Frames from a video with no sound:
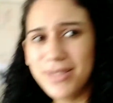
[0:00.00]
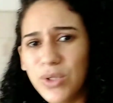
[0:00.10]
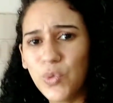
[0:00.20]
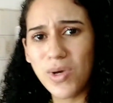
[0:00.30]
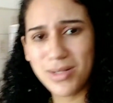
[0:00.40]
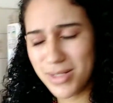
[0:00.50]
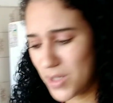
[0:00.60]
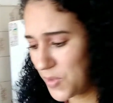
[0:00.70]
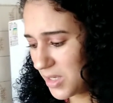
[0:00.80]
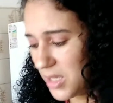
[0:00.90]

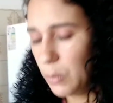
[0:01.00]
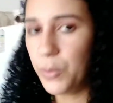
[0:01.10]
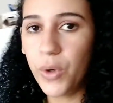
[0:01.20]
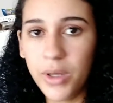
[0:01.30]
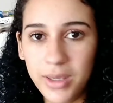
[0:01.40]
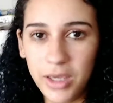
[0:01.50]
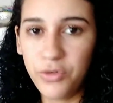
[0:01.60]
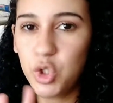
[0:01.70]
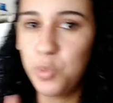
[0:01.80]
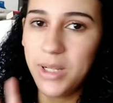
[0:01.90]
situação aqui. Por quê? vou
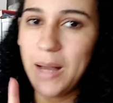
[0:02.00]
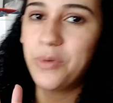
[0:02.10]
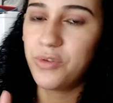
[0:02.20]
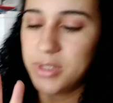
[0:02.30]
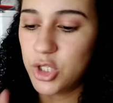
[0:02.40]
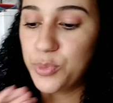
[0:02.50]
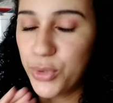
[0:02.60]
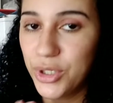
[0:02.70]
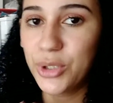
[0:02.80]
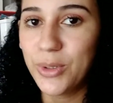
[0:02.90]
explicar pra vocês por
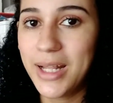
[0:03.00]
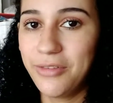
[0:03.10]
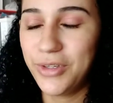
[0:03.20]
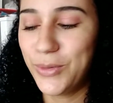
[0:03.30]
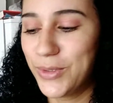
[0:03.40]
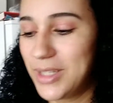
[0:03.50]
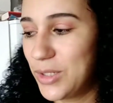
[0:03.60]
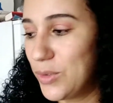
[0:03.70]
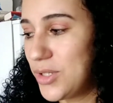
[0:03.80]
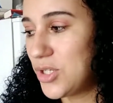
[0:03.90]
que eu não lavei ontem à
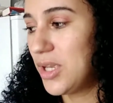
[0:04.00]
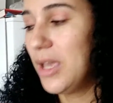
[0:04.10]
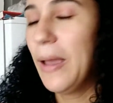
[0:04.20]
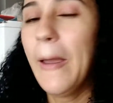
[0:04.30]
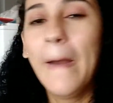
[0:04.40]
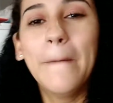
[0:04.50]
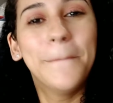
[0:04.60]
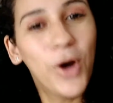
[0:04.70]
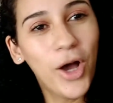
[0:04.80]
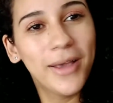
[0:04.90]
noite.
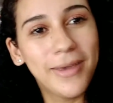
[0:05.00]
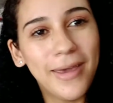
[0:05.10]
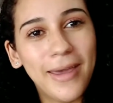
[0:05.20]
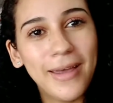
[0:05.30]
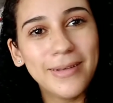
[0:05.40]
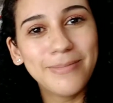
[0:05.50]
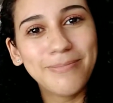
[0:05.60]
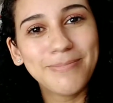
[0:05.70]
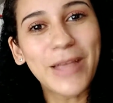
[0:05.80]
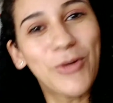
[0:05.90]
Porque
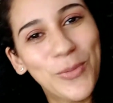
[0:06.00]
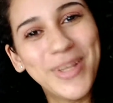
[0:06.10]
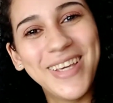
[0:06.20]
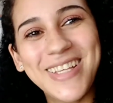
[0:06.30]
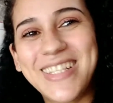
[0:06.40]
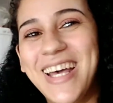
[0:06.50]
tava com preguiça.